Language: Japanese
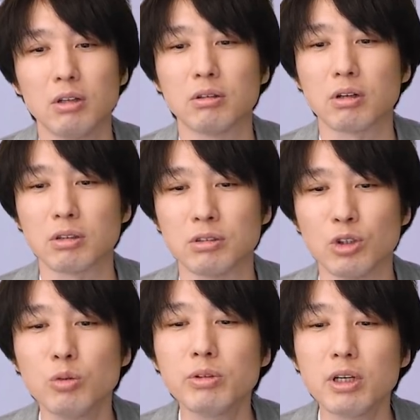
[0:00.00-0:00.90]
だから
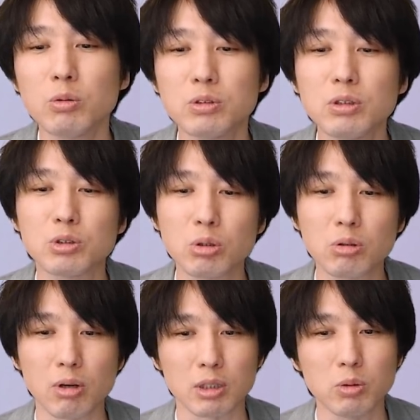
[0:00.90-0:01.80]
ゼノブレイド2
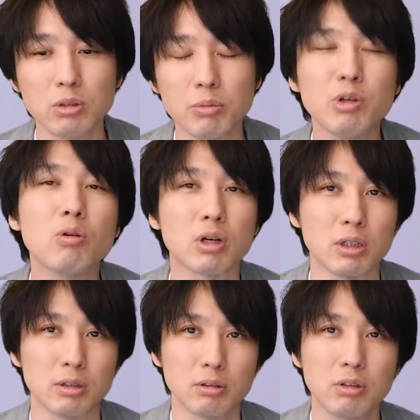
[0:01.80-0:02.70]
ちょっと遊んでみようか
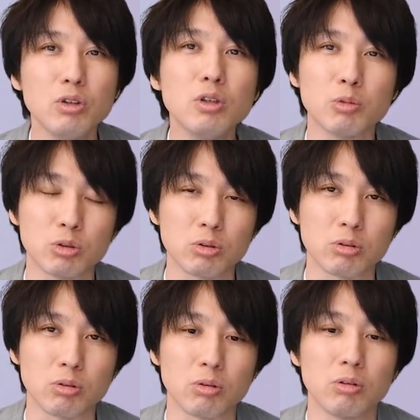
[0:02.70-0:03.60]
なっていうのもちょっ
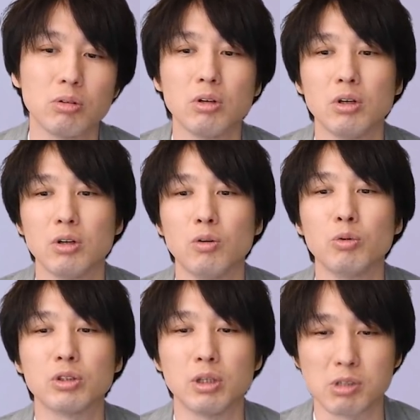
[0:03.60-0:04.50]
と
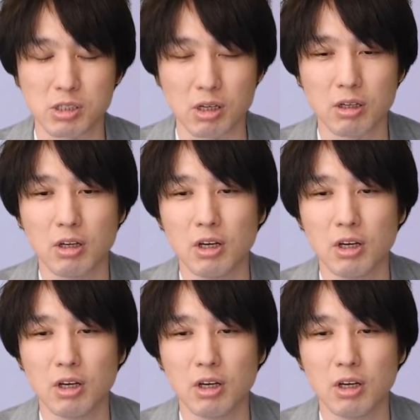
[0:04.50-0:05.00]
思ってまして。